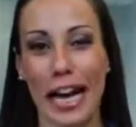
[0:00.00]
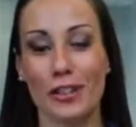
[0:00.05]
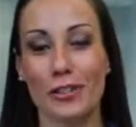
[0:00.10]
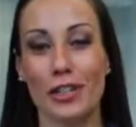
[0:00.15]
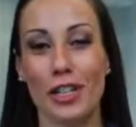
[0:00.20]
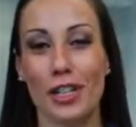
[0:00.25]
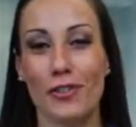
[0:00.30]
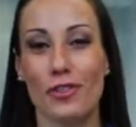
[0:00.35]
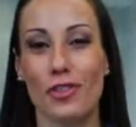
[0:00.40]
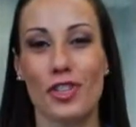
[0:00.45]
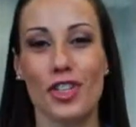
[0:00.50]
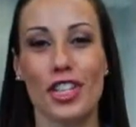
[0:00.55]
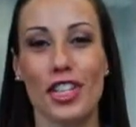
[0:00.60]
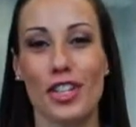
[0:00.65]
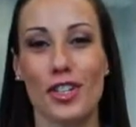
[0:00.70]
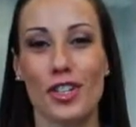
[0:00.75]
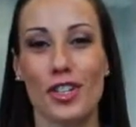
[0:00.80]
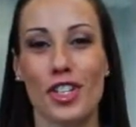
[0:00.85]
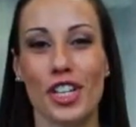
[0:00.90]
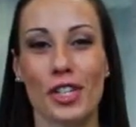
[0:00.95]
livre de
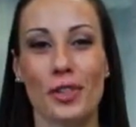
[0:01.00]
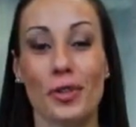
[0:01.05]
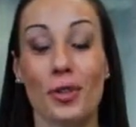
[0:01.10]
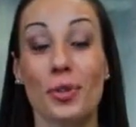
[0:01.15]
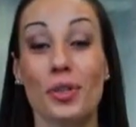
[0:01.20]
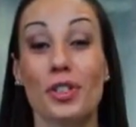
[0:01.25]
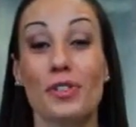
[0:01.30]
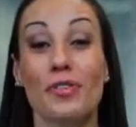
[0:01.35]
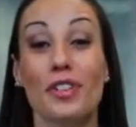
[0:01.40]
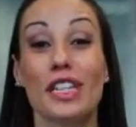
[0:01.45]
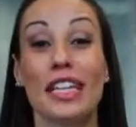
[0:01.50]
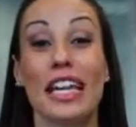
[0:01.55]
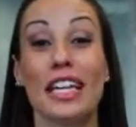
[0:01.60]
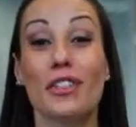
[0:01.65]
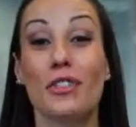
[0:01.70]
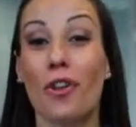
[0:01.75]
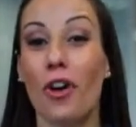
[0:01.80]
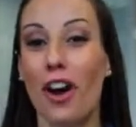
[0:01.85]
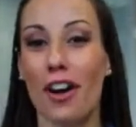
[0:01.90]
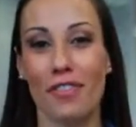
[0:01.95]
energia trouxe vida
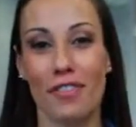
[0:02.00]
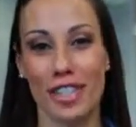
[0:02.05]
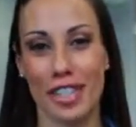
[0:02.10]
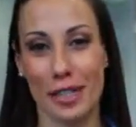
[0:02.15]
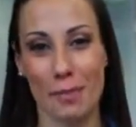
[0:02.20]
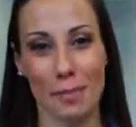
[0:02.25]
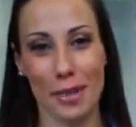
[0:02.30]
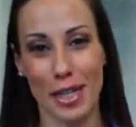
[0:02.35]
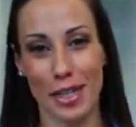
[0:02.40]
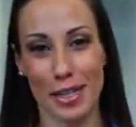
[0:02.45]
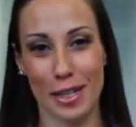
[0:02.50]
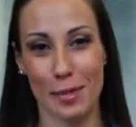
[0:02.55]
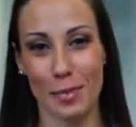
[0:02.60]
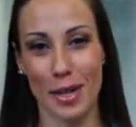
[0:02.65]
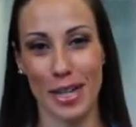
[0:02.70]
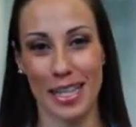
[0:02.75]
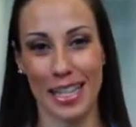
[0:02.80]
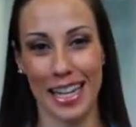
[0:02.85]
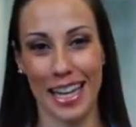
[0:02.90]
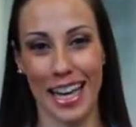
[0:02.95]
nova às empresas
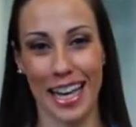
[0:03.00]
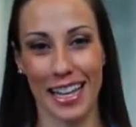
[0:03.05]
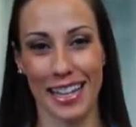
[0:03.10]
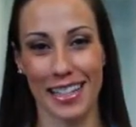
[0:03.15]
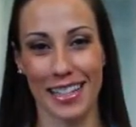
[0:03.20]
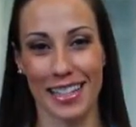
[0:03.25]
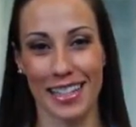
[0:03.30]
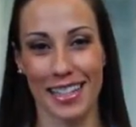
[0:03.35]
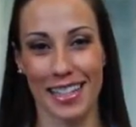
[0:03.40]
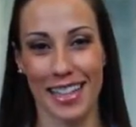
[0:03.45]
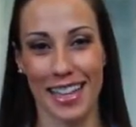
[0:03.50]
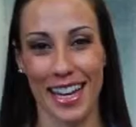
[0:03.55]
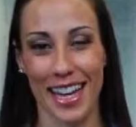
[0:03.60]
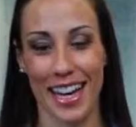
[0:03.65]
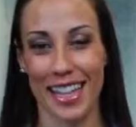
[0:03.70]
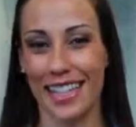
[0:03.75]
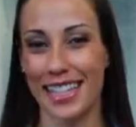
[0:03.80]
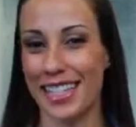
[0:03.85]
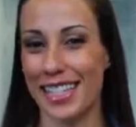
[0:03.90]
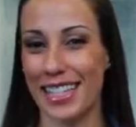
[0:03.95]
brasileiras.
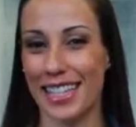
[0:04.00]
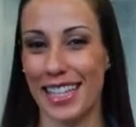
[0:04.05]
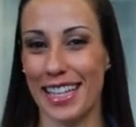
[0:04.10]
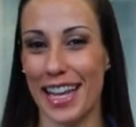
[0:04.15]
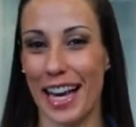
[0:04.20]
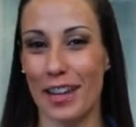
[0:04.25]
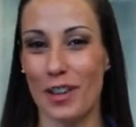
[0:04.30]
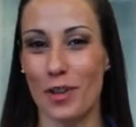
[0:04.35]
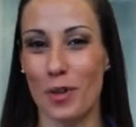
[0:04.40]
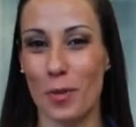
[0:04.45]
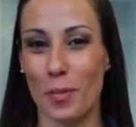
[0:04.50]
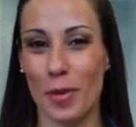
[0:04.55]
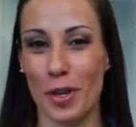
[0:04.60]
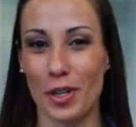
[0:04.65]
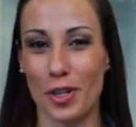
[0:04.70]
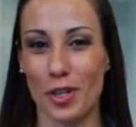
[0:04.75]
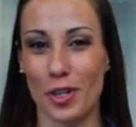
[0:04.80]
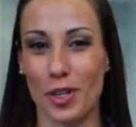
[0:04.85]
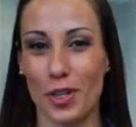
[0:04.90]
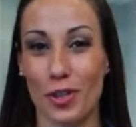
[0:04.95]
Nesse cenário
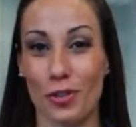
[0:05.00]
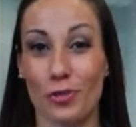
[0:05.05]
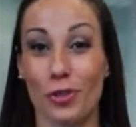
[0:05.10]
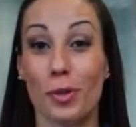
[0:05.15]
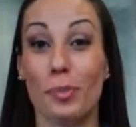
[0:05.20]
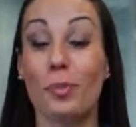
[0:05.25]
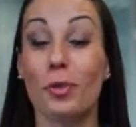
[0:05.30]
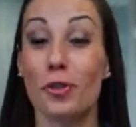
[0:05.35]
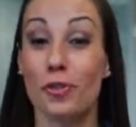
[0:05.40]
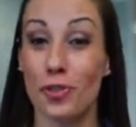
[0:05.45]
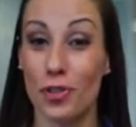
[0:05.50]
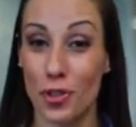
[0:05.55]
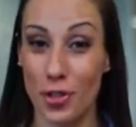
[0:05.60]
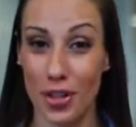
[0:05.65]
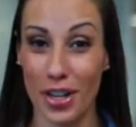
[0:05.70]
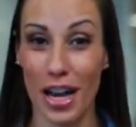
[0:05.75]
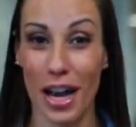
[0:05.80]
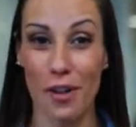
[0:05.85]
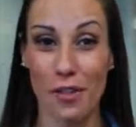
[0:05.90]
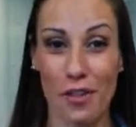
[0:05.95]
competitivo e profissional,